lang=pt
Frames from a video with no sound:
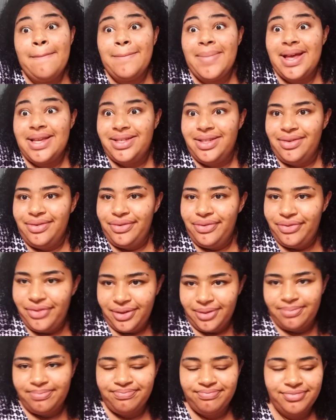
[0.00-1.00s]
Mas
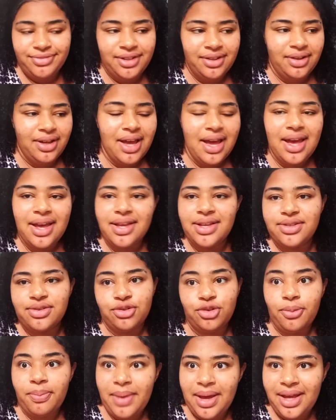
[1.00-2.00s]
enfim, é
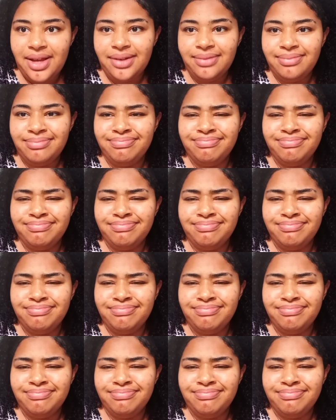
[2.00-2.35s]
isso. Eu tô bem.